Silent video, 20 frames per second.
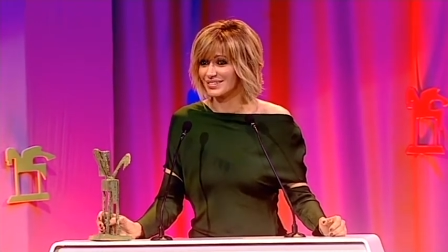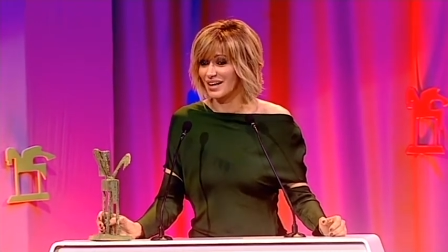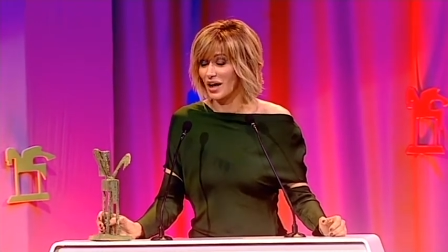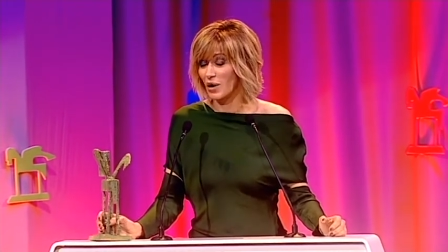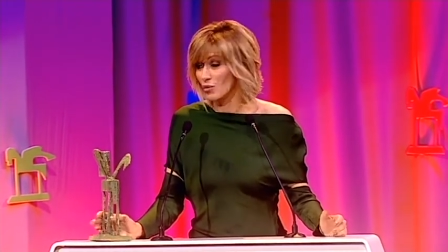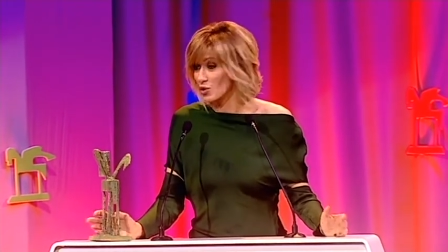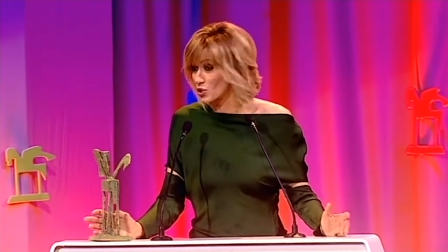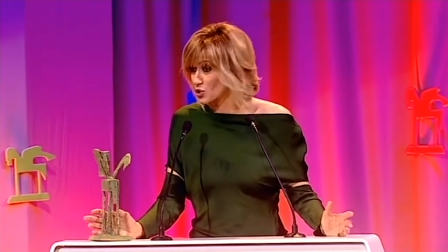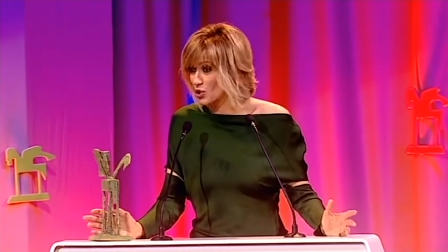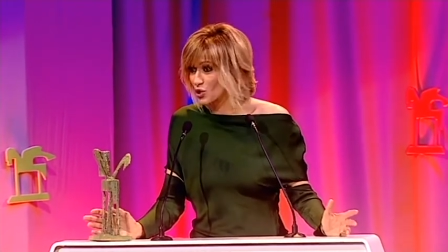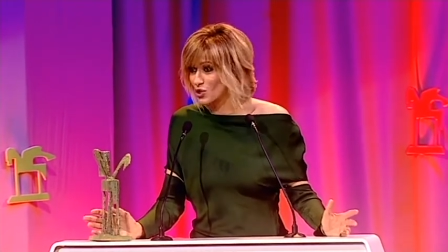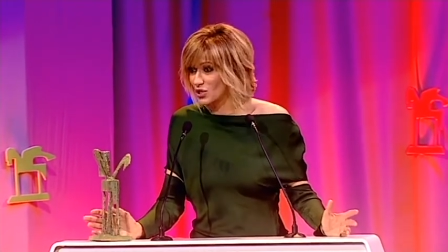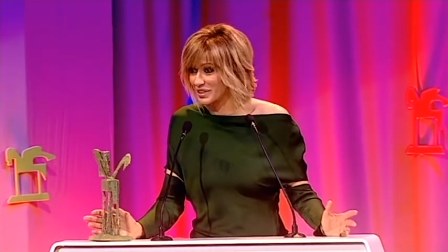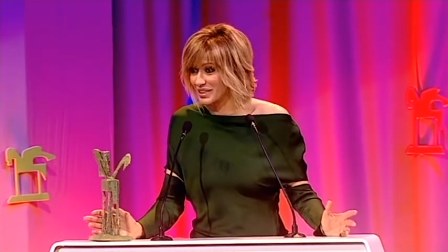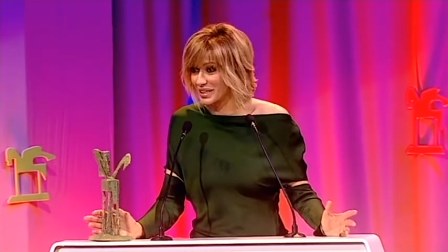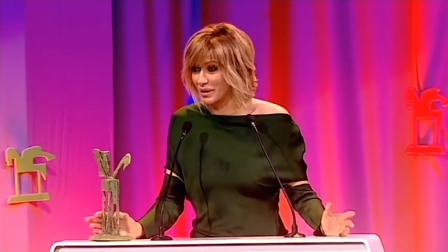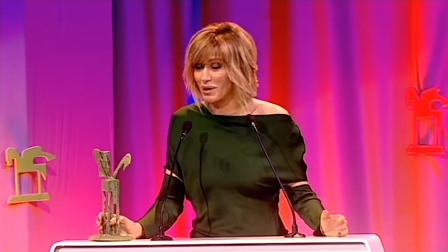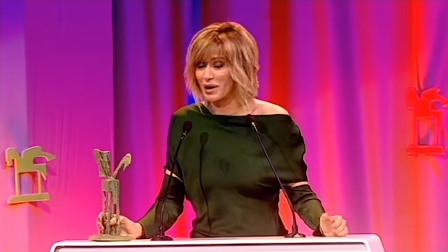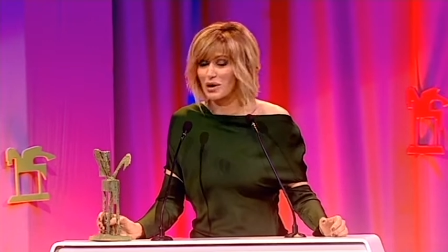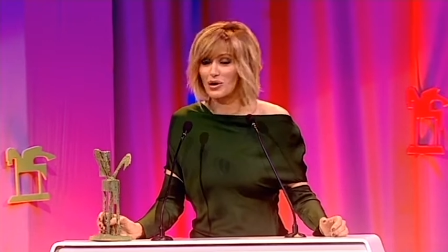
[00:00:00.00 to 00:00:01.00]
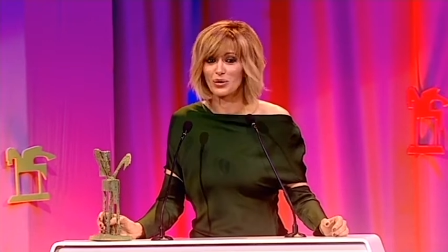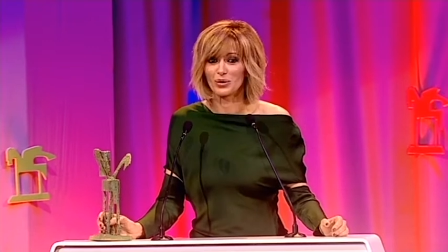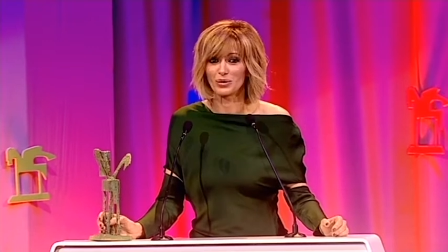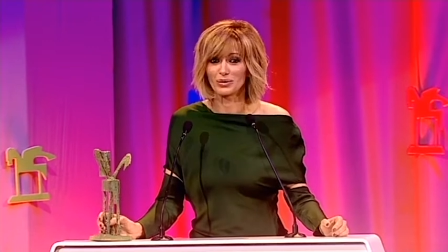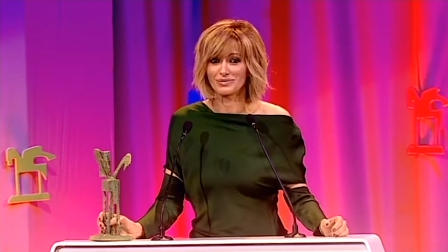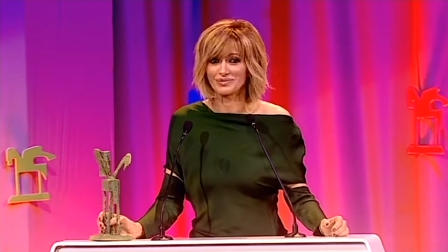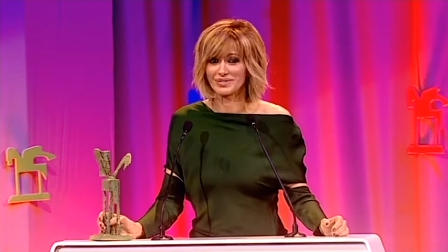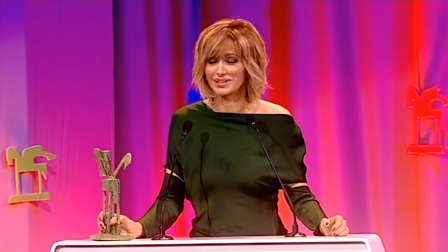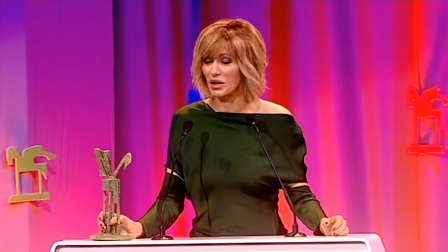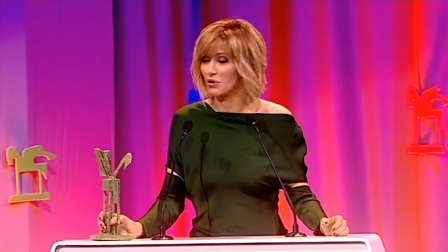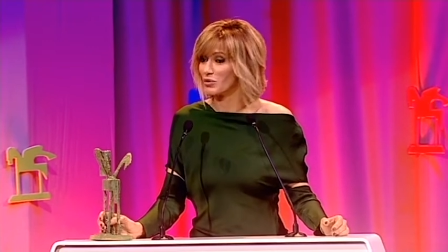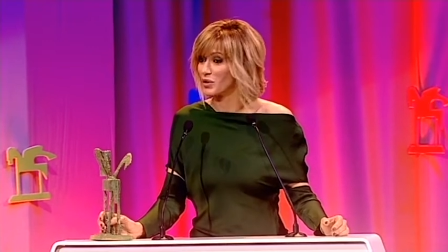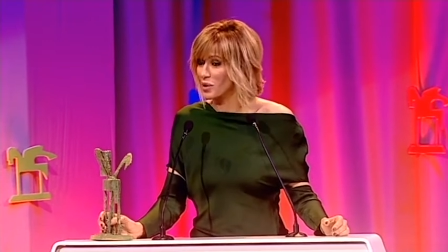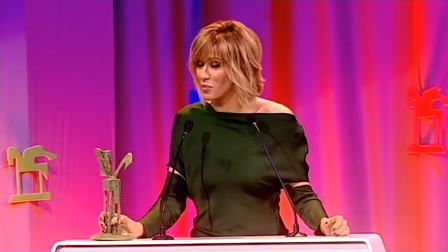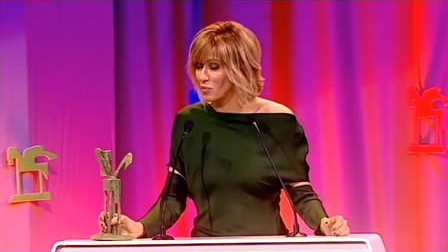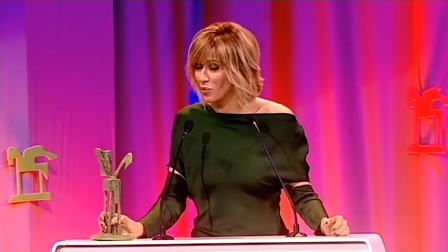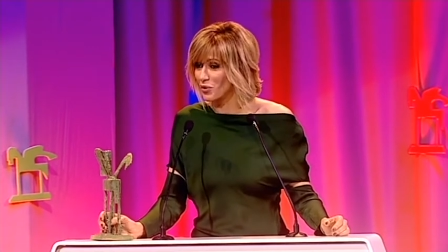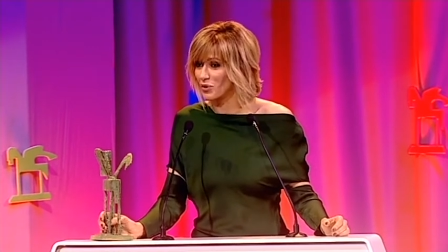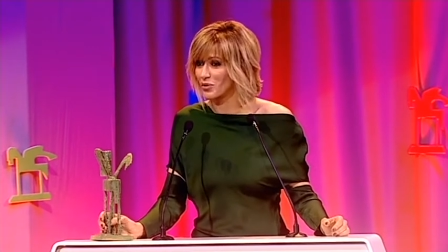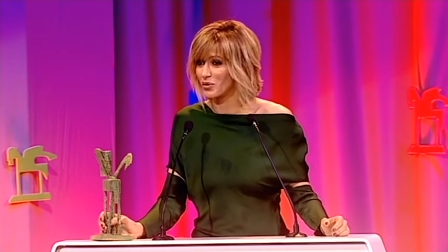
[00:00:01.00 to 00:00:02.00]
algunos con los que trabajo, Raúl
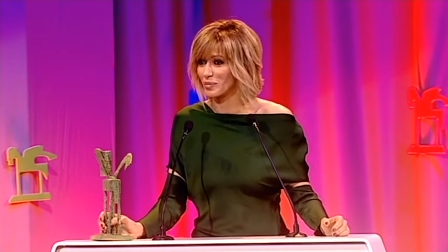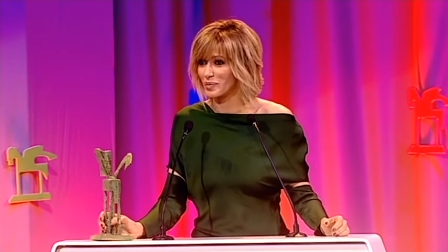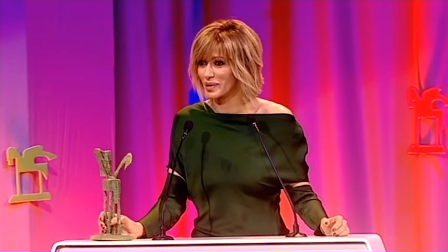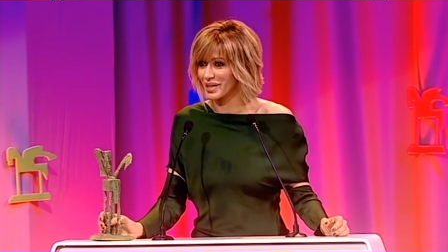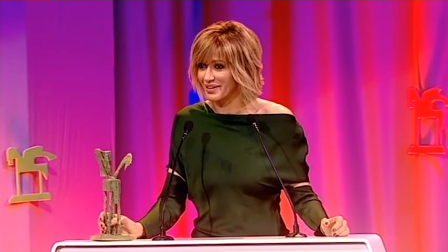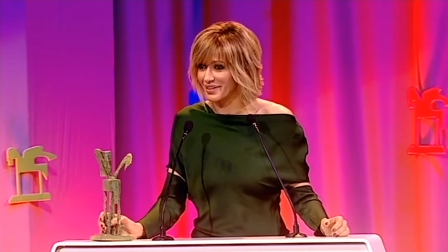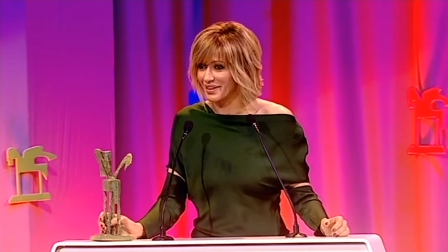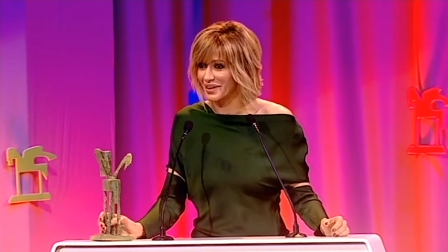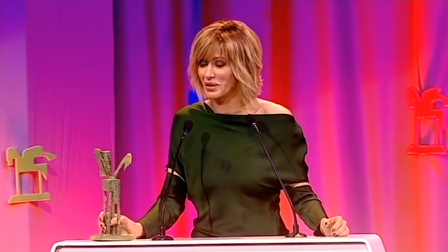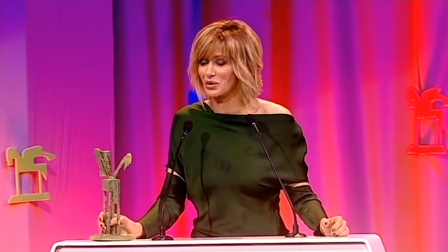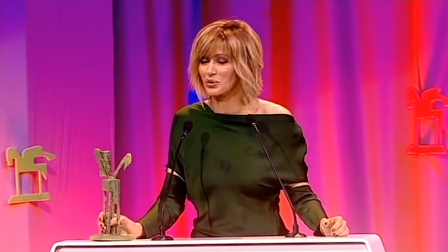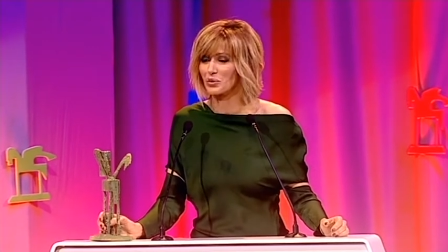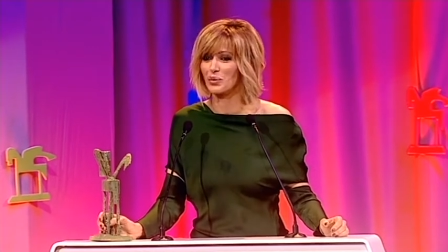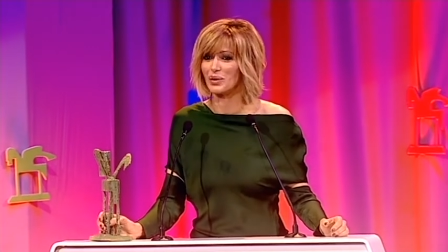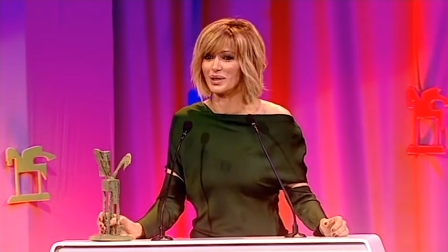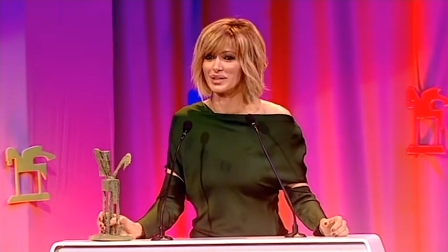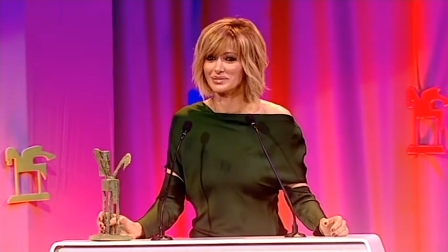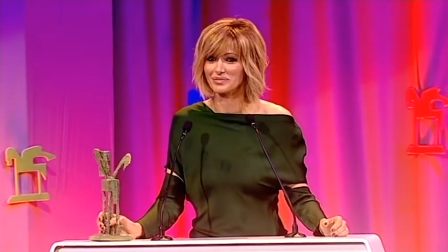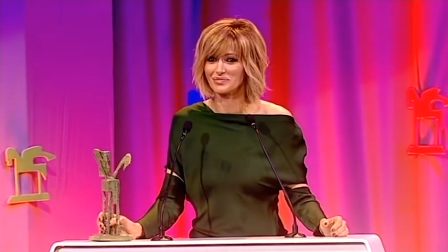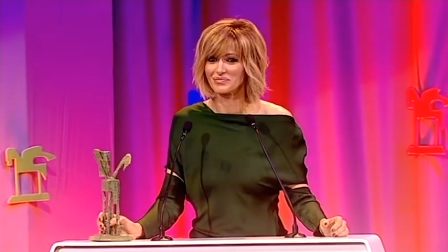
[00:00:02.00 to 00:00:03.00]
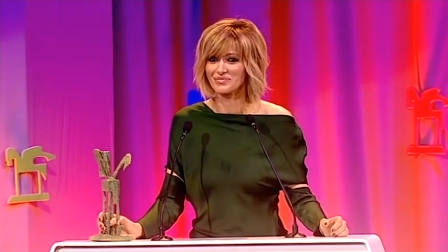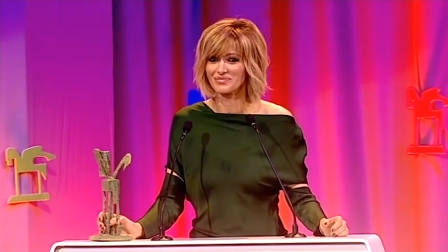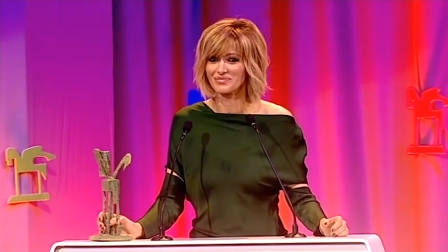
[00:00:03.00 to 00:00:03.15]
del Pozo, Pilar Cernuda,